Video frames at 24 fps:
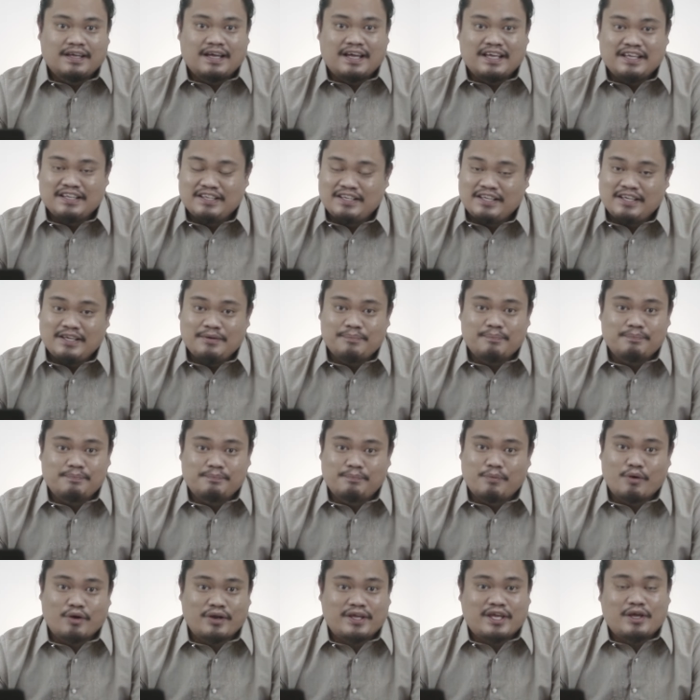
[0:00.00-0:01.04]
Ah, hindi
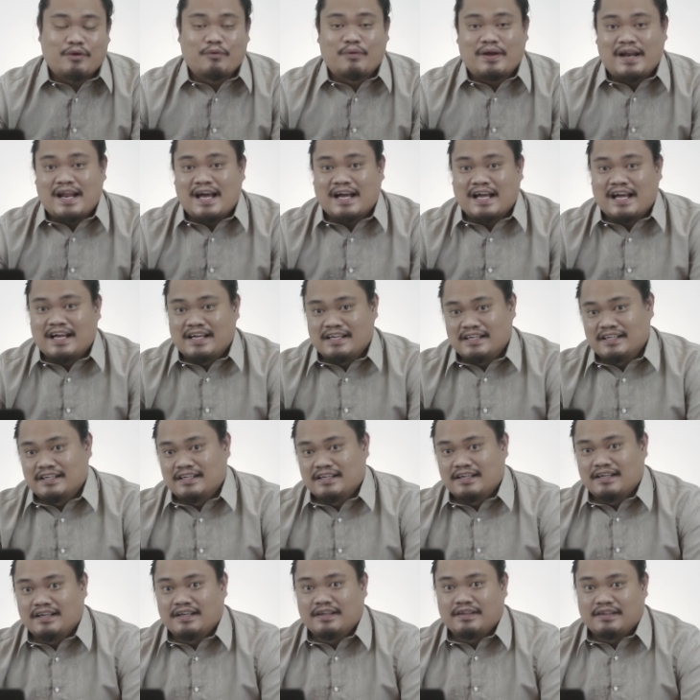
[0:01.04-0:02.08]
porke wala kang
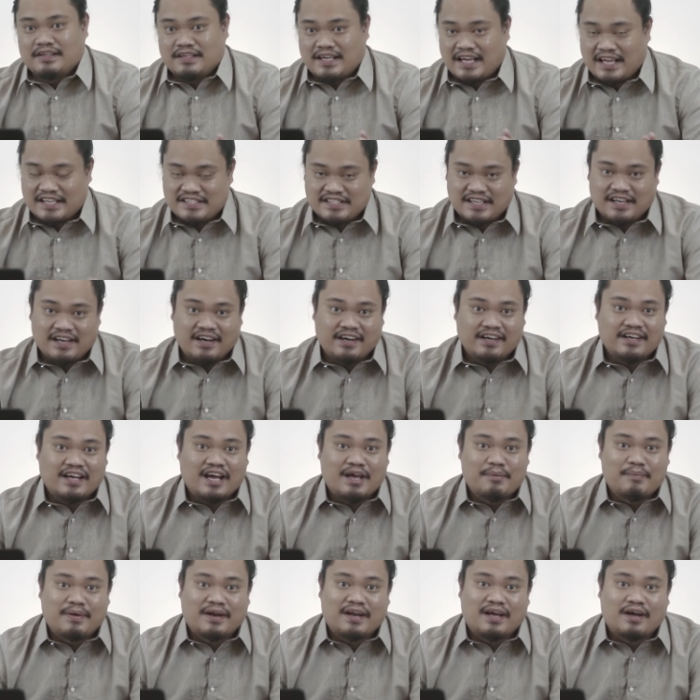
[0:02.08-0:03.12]
SLR
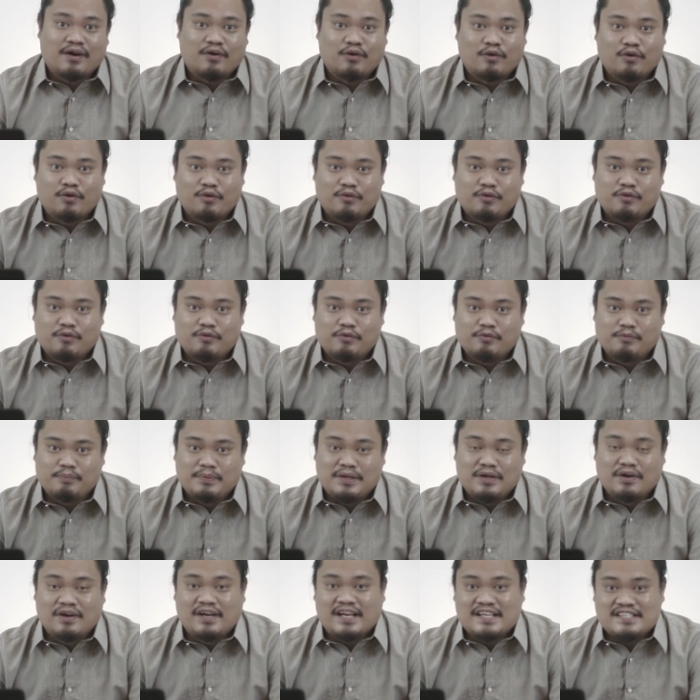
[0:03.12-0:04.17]
camera o
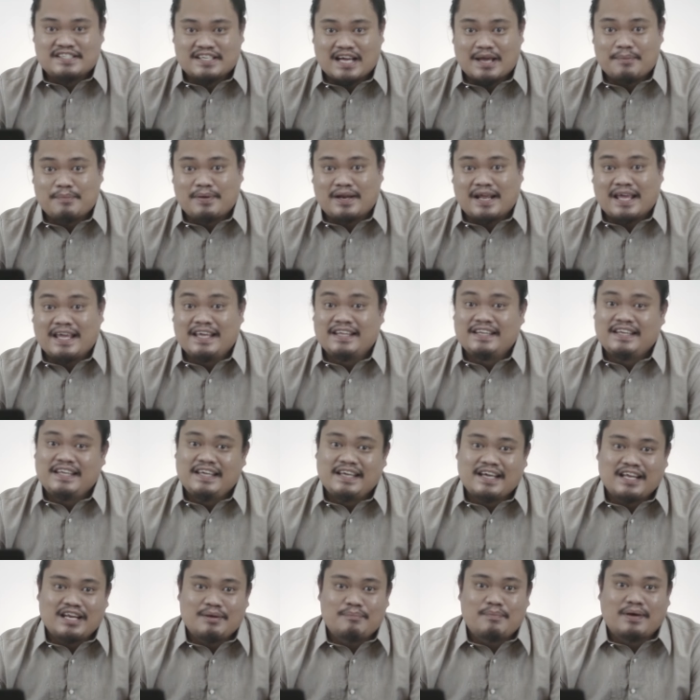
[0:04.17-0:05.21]
mirrorless camera, eh, hindi
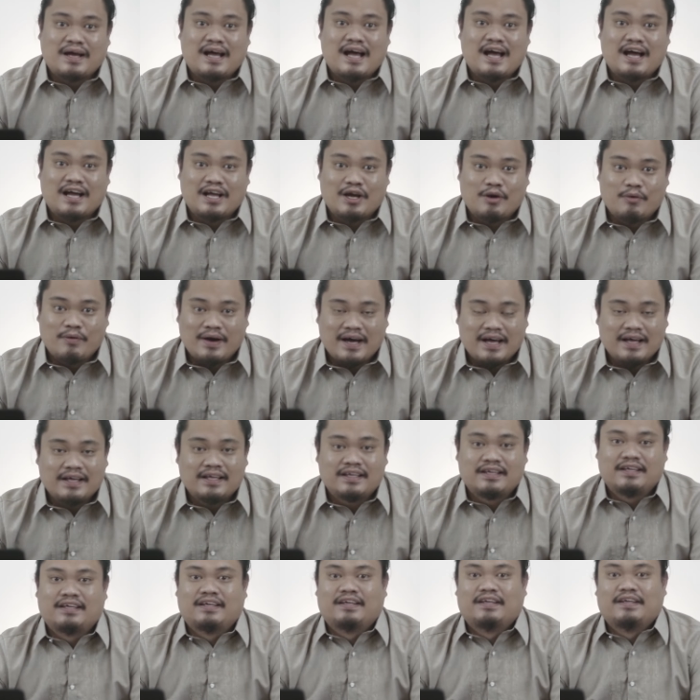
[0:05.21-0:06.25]
ka na makakagawa
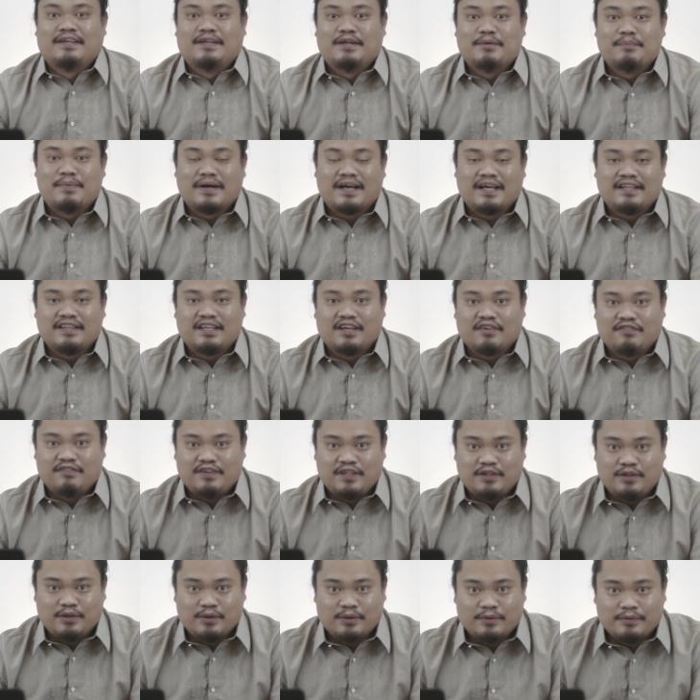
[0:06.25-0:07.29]
ng magandang
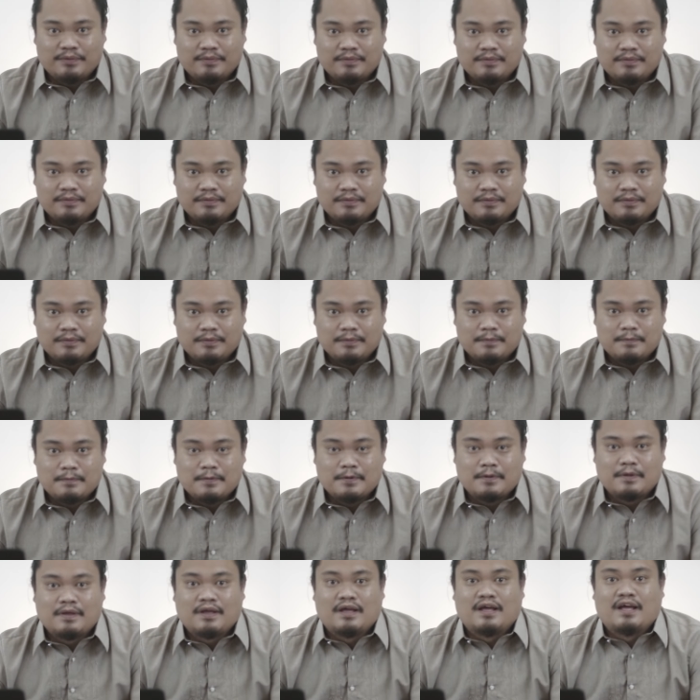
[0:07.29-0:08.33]
video.
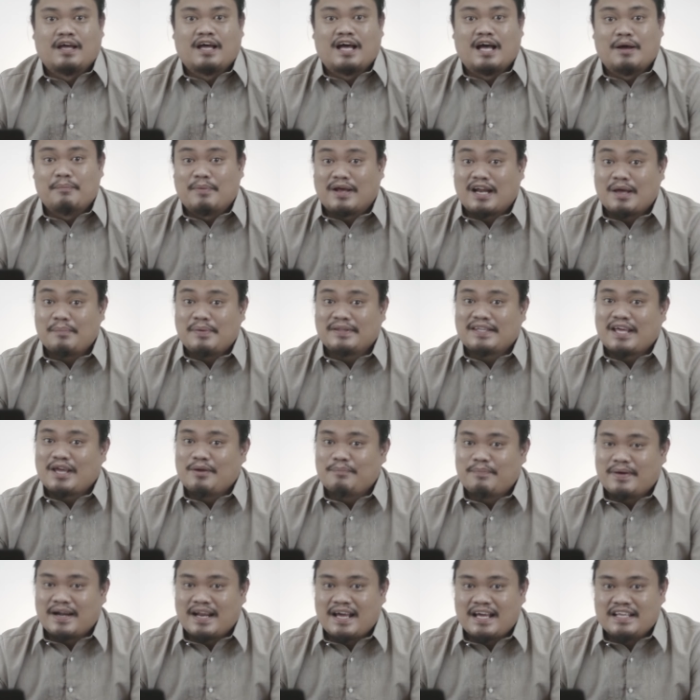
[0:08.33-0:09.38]
Ah, marami tayong
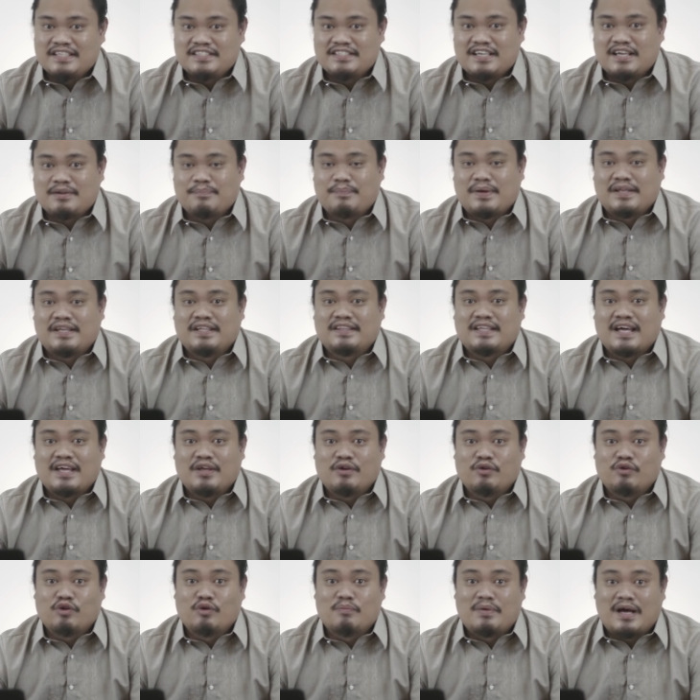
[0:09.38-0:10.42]
paraan dyan. Pwede
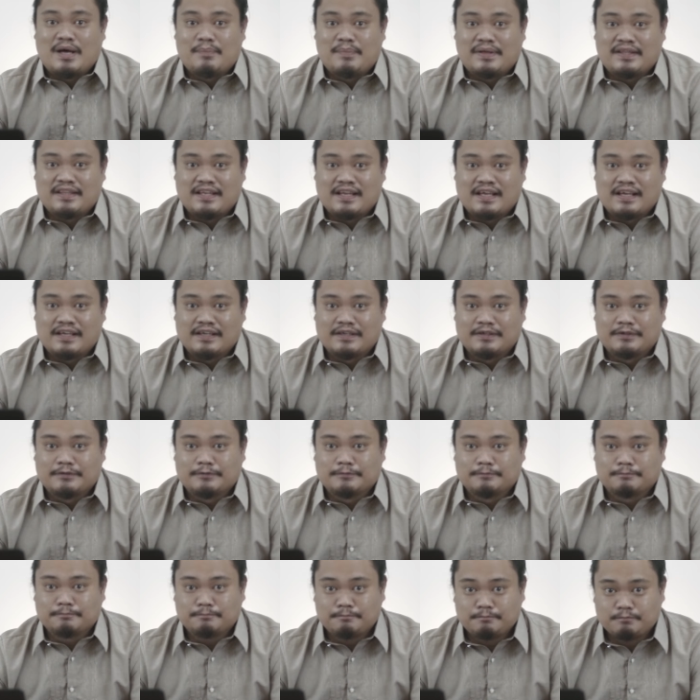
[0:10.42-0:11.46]
tayong gumamit ng
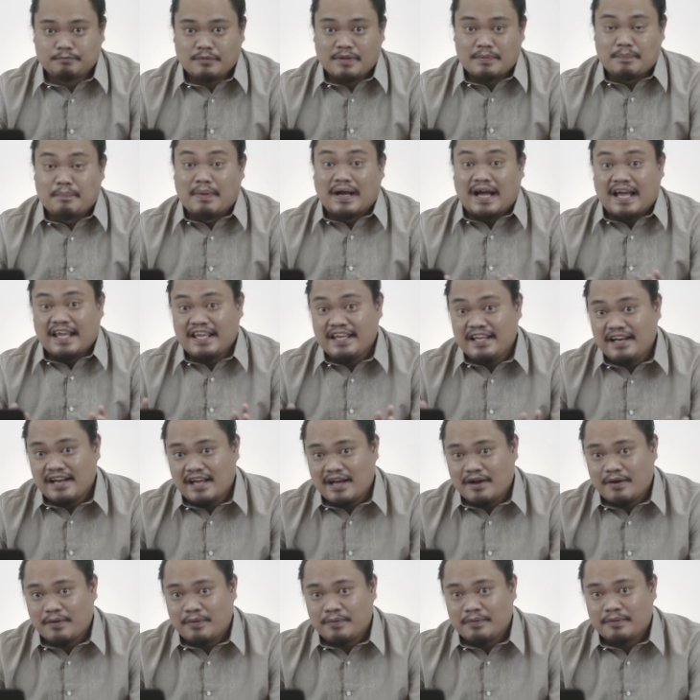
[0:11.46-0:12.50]
mga
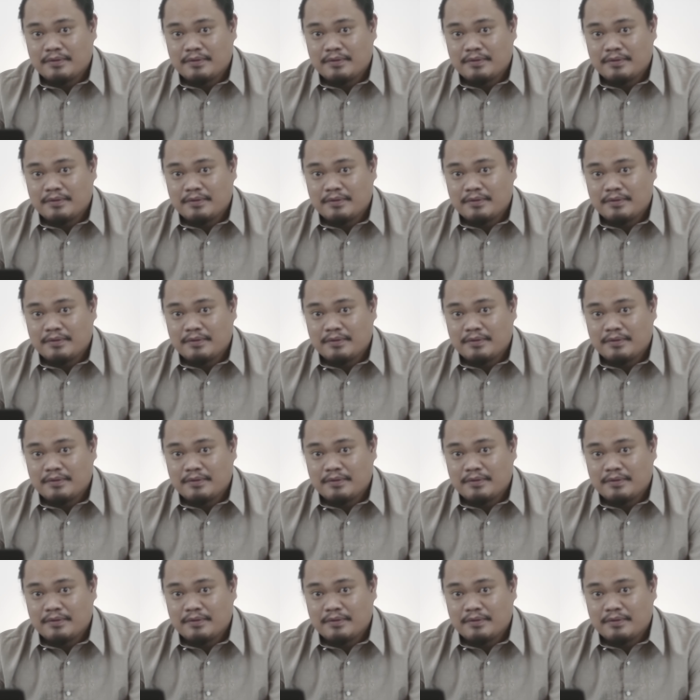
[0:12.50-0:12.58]
ilaw,